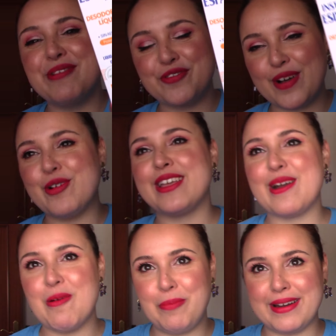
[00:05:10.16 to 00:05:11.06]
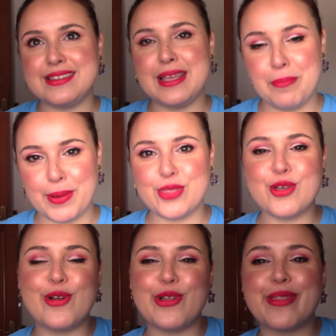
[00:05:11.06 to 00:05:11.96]
Por favor, hay que compartir
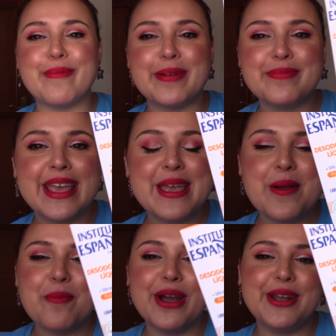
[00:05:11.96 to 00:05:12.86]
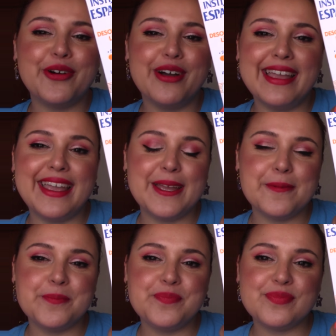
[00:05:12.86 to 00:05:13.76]
espacio con los demás. Bueno,
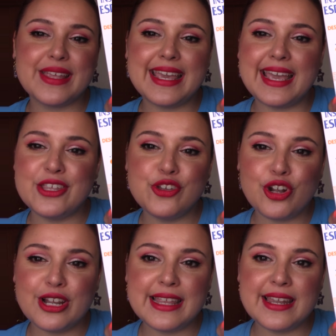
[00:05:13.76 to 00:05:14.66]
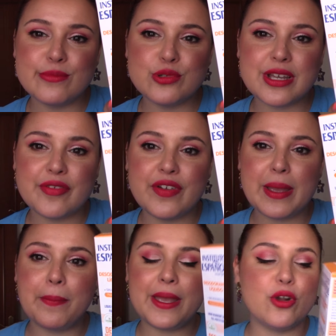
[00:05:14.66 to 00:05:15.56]
em, que yo no le tenía mucha
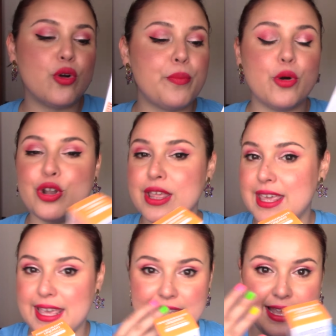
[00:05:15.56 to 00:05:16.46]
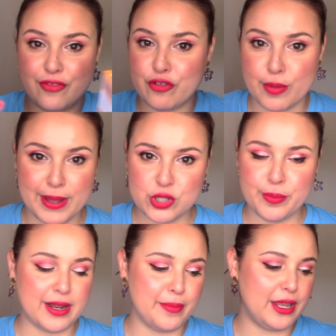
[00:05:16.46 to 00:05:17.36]
fe, pero porque el formato
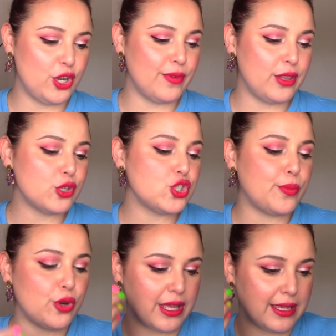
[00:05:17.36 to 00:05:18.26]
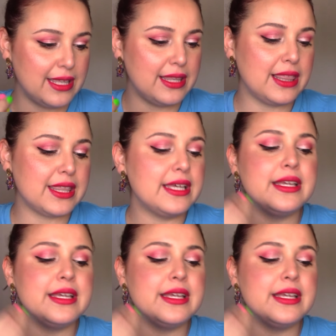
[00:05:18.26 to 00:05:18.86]
para mí es novedoso, porque aquí dice